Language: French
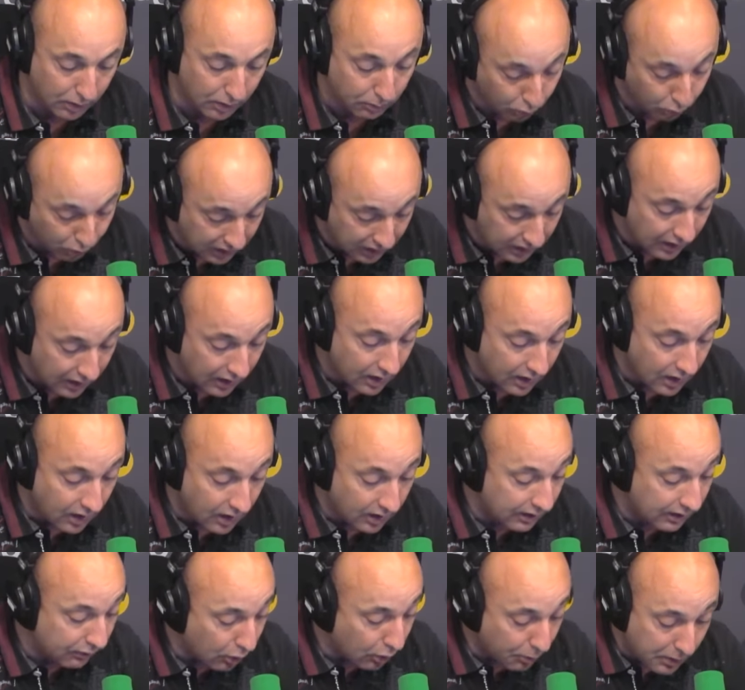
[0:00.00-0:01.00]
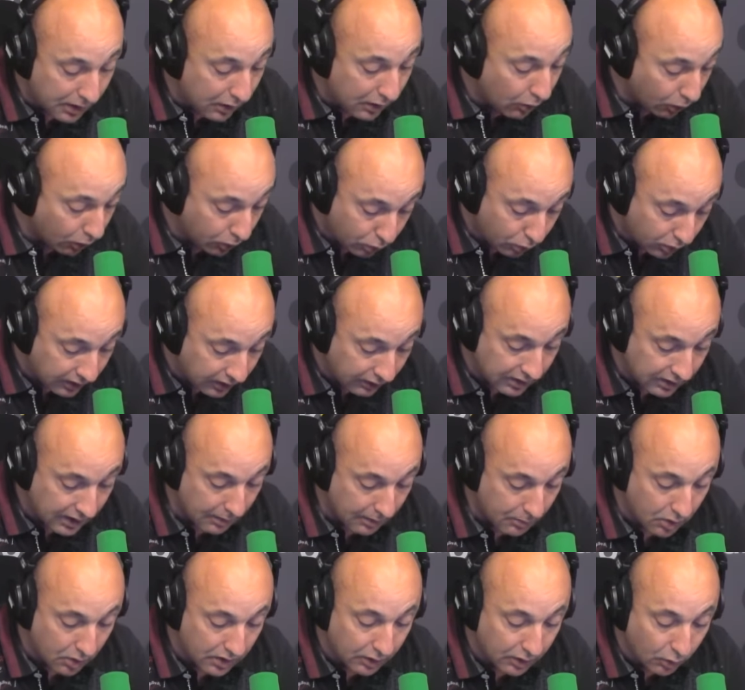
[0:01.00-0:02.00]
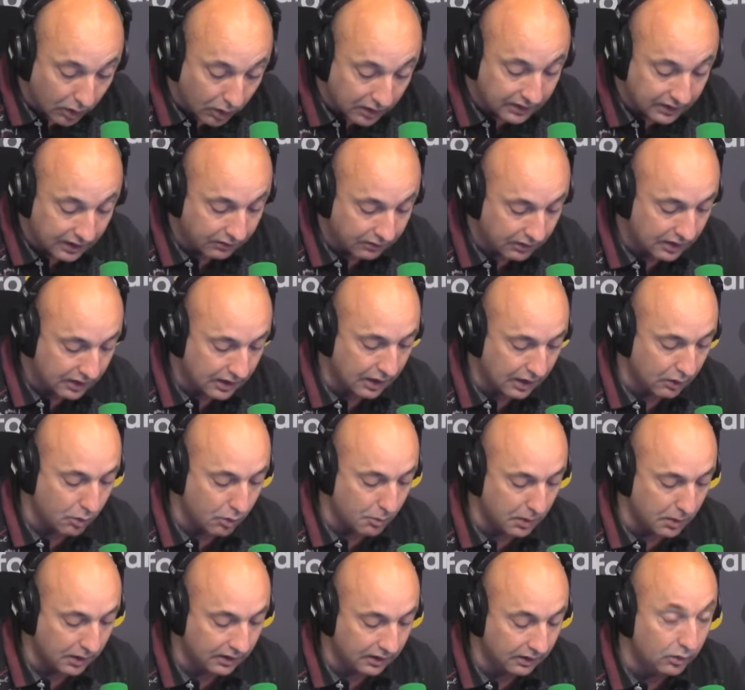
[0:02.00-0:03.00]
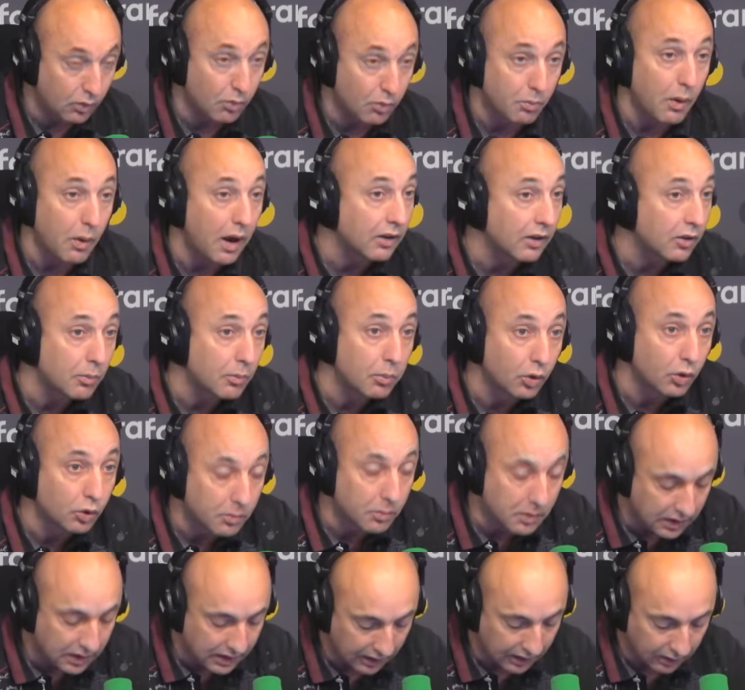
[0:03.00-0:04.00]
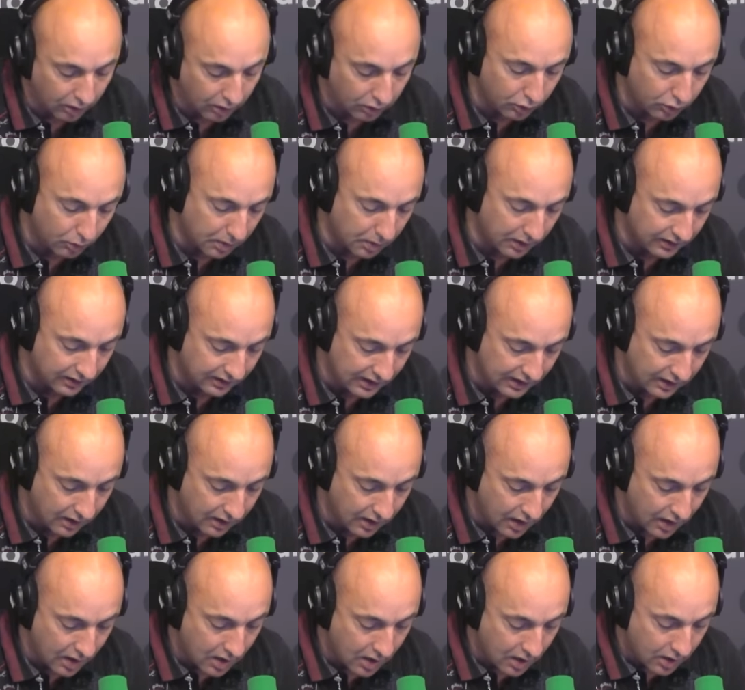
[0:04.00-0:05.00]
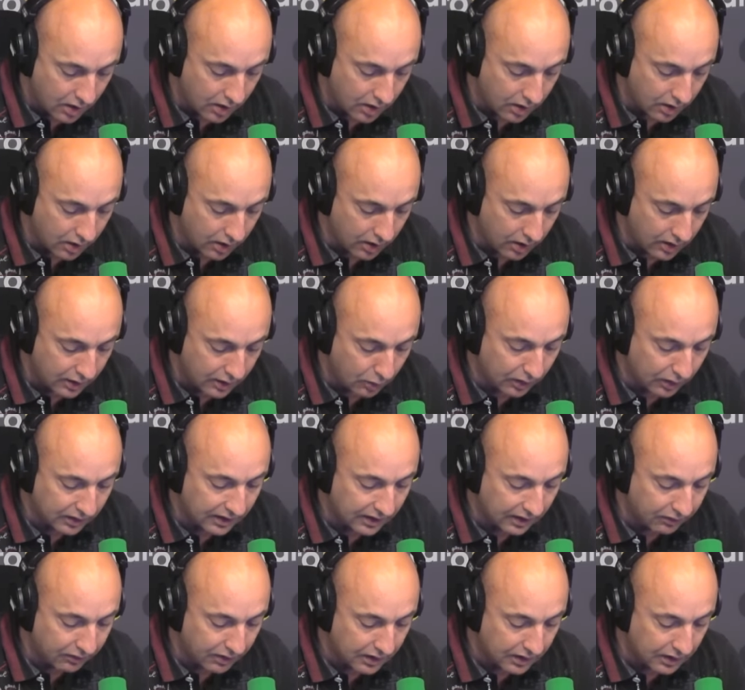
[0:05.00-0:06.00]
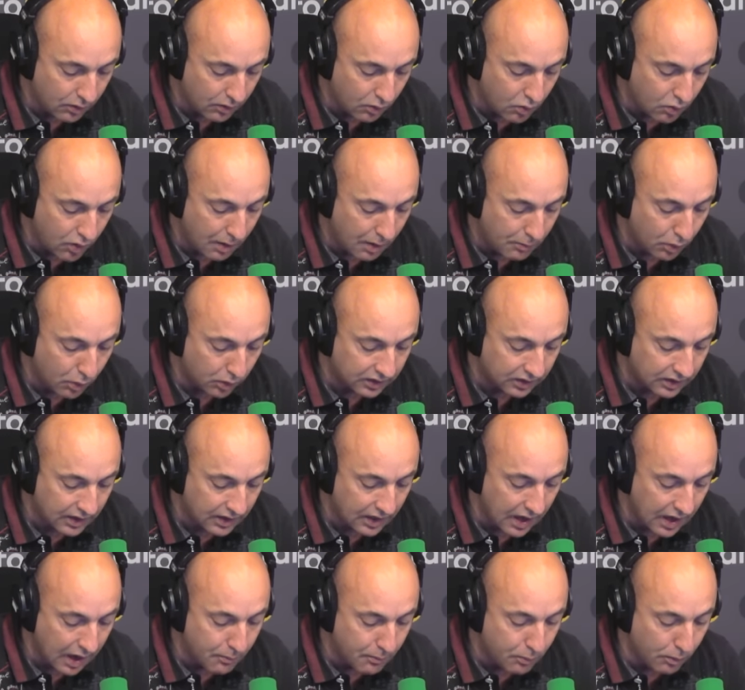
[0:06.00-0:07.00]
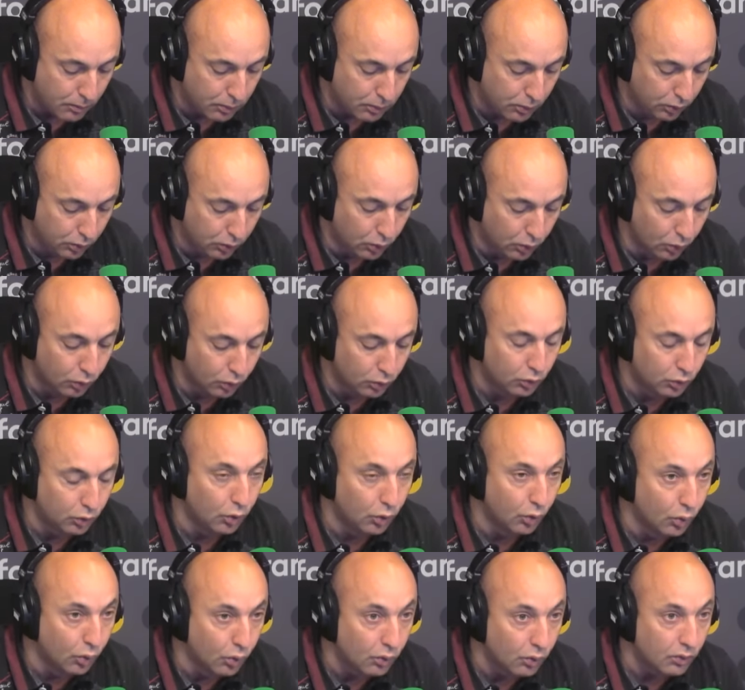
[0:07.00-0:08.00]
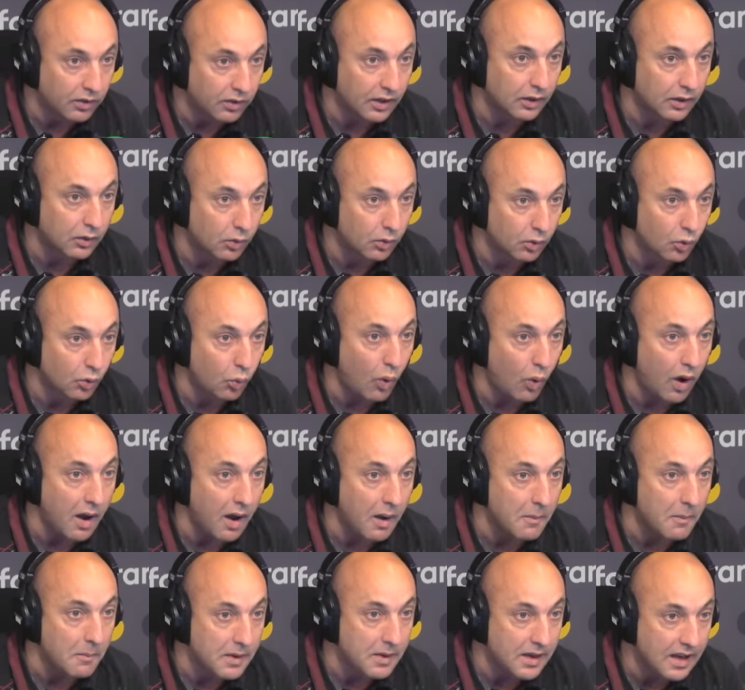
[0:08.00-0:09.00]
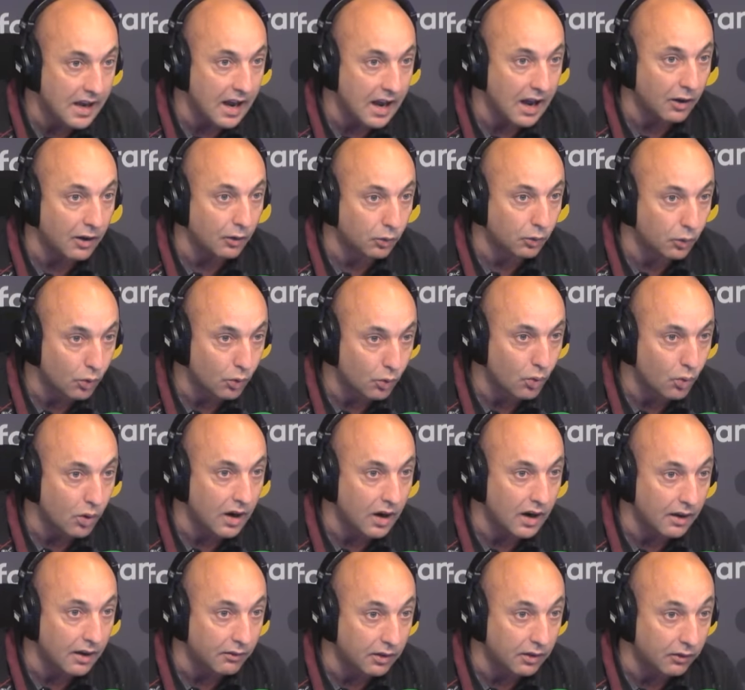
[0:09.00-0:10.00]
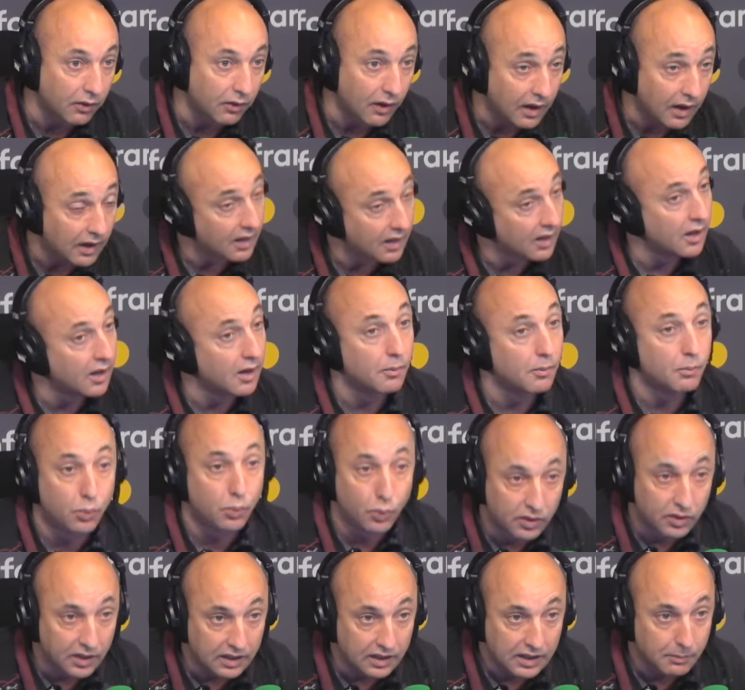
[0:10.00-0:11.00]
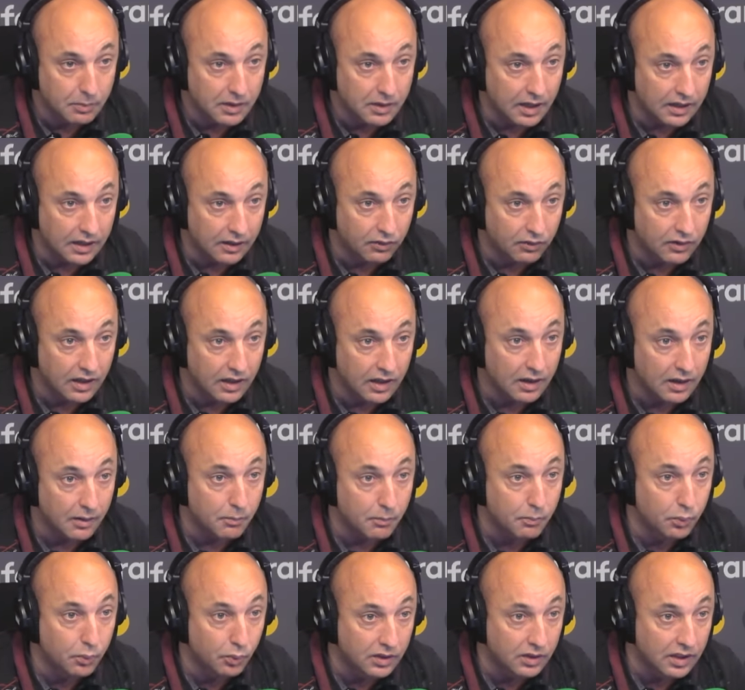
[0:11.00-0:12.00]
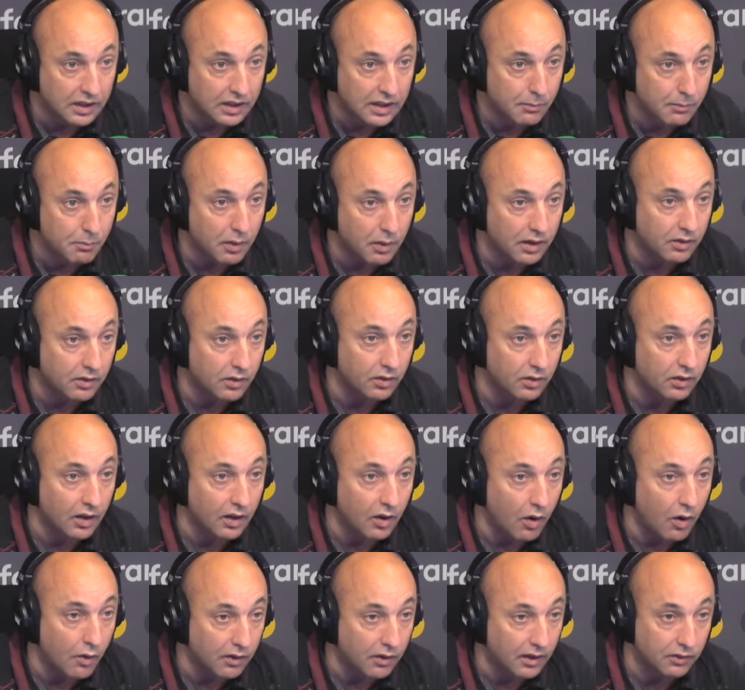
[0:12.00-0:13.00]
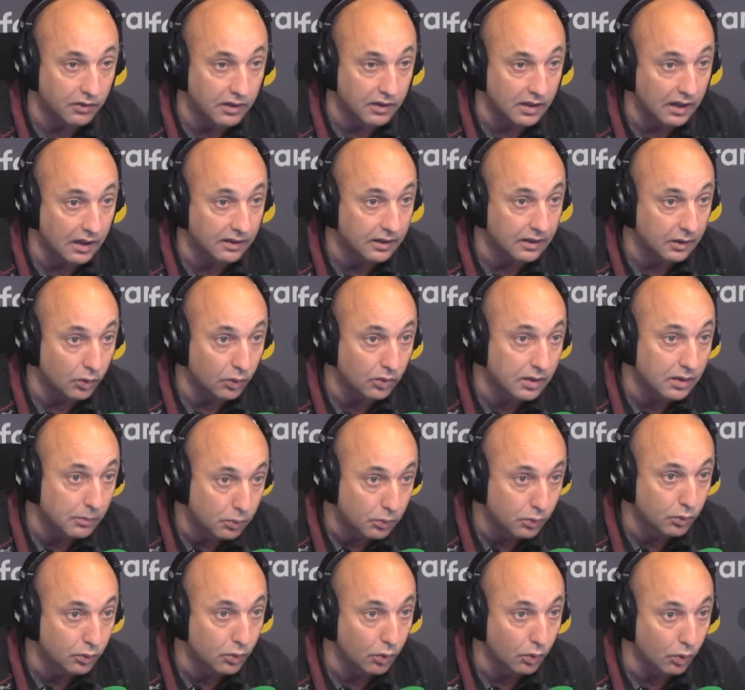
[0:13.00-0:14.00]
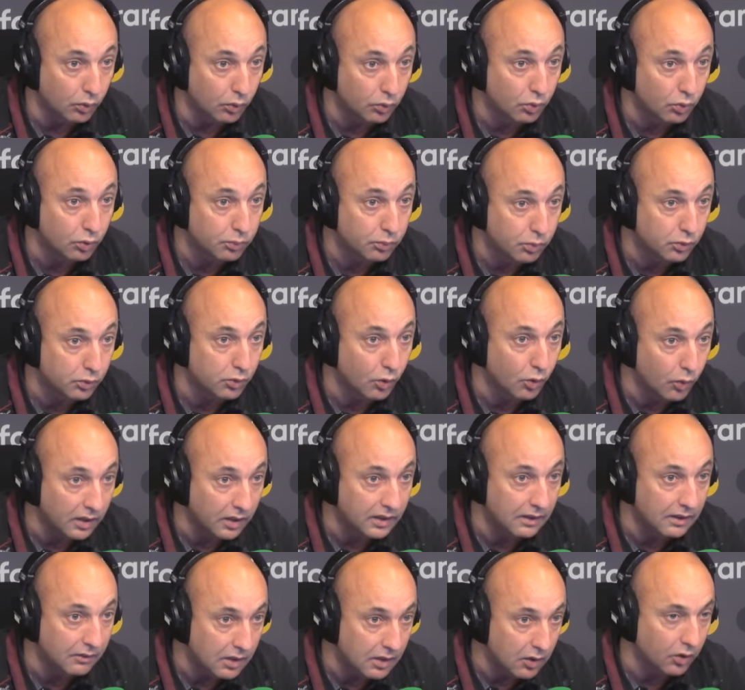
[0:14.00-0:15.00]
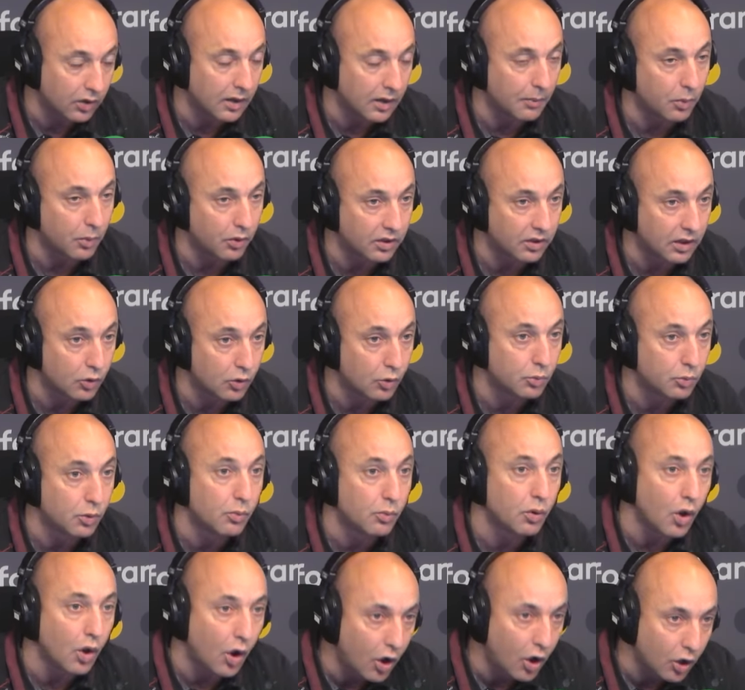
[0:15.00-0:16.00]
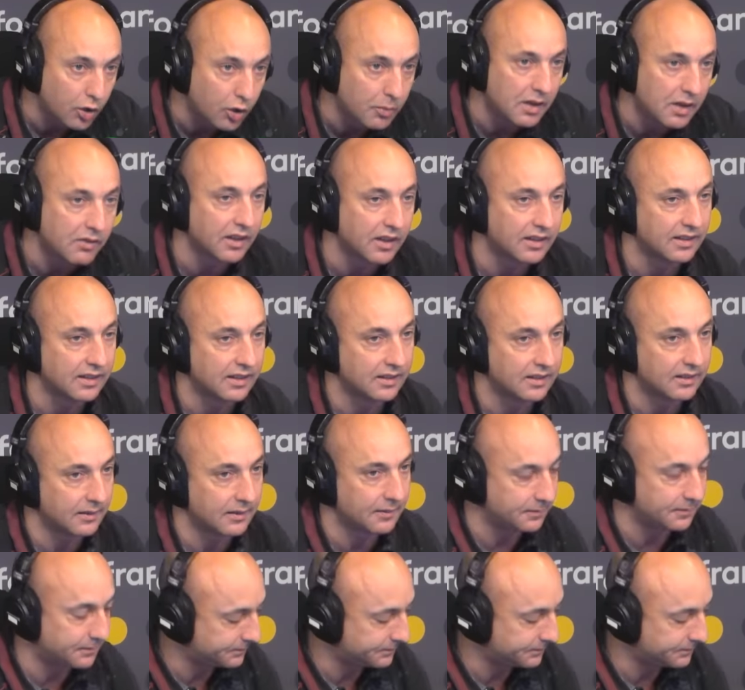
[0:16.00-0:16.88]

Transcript: Et puis, développer les ressources, évidemment, les droits TV de la compétition, par exemple en 2014 au Brésil. Euh, les droits TV ont rapporté un peu plus de 2,3 milliards d'euros à la FIFA. Plus d'équipes qualifiées, plus d'équipes présentes en phase finale, c'est aussi plus de ressources, plus de droits TV lors de la prochaine Coupe du Monde en 2026.